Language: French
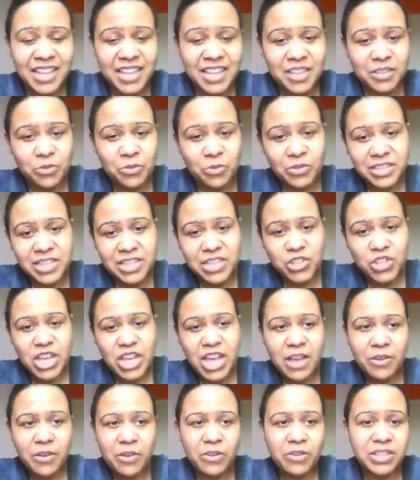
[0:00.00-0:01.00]
donc
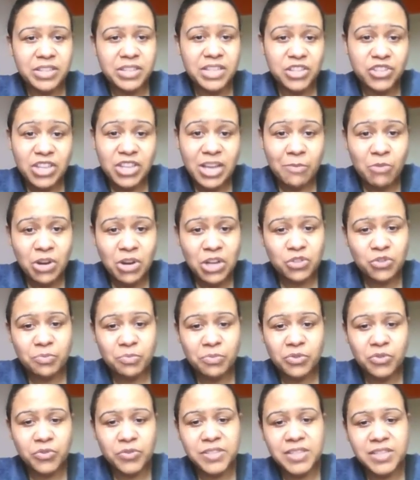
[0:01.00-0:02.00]
déjà, déjà, moi, je
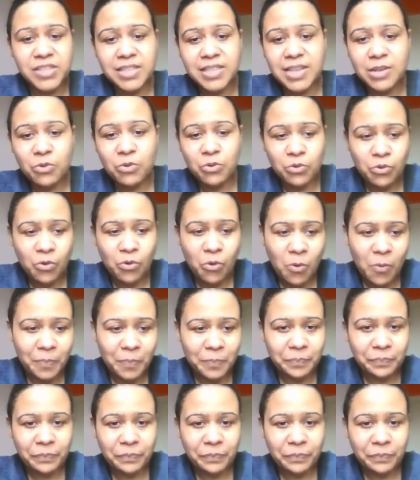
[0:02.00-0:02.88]
peux te citer le nom,